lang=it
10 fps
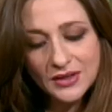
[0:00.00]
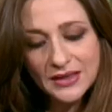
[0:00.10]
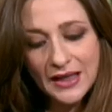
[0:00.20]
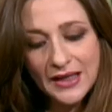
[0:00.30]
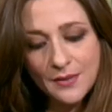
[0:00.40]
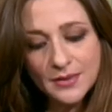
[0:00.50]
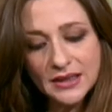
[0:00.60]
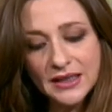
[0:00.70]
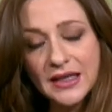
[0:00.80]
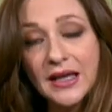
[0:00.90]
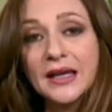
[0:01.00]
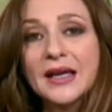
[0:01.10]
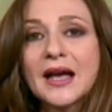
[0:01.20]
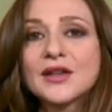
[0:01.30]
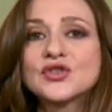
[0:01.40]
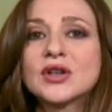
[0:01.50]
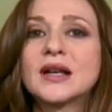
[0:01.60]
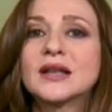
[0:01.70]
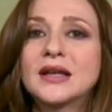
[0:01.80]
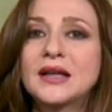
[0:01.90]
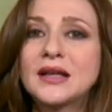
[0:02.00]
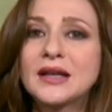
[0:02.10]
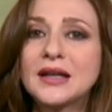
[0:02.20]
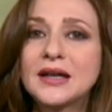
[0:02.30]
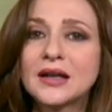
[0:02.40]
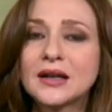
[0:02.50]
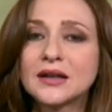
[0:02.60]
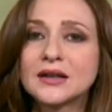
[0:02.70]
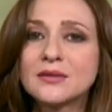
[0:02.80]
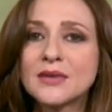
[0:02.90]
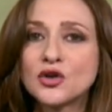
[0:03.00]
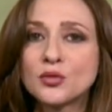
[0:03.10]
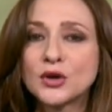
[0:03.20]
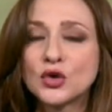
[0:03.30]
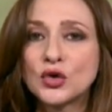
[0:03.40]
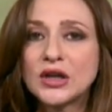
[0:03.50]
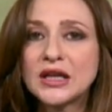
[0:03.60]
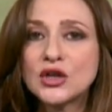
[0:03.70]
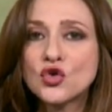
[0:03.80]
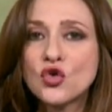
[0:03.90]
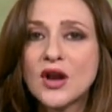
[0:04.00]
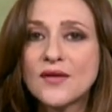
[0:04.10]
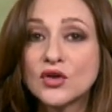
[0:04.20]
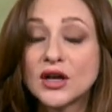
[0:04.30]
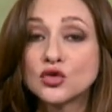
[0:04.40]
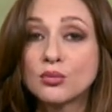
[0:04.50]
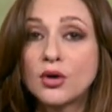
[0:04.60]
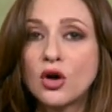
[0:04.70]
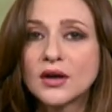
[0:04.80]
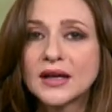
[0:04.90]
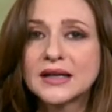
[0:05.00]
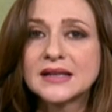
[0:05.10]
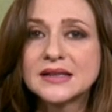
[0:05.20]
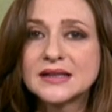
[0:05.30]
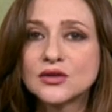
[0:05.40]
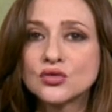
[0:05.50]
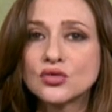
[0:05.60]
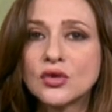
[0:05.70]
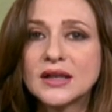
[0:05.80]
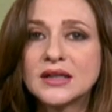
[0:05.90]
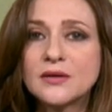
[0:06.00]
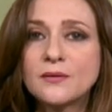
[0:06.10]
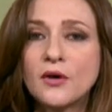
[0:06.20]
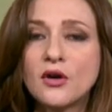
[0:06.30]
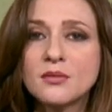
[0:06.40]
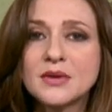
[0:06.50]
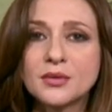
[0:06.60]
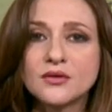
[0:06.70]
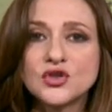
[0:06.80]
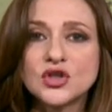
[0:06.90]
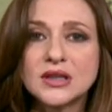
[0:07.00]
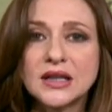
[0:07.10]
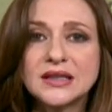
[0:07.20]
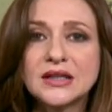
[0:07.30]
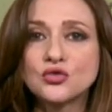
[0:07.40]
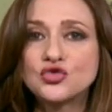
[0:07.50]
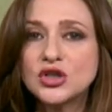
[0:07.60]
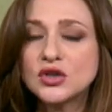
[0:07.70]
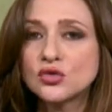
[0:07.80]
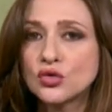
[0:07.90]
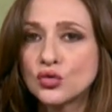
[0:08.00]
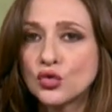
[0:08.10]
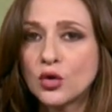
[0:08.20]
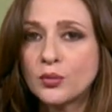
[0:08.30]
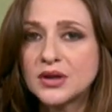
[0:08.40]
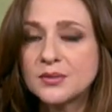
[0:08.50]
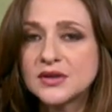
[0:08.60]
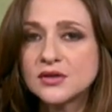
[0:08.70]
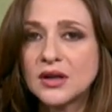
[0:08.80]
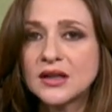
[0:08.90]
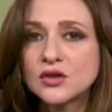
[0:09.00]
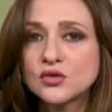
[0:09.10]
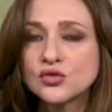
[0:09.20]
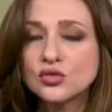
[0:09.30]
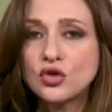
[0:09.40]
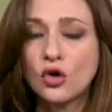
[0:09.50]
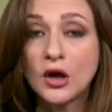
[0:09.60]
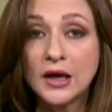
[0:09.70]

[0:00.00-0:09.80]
In Italia perché è caccia al killer di Mario Piccolino, l'avvocato blogger di 71 anni di Formia, in provincia di Latina, ucciso con un colpo di pistola nel suo studio.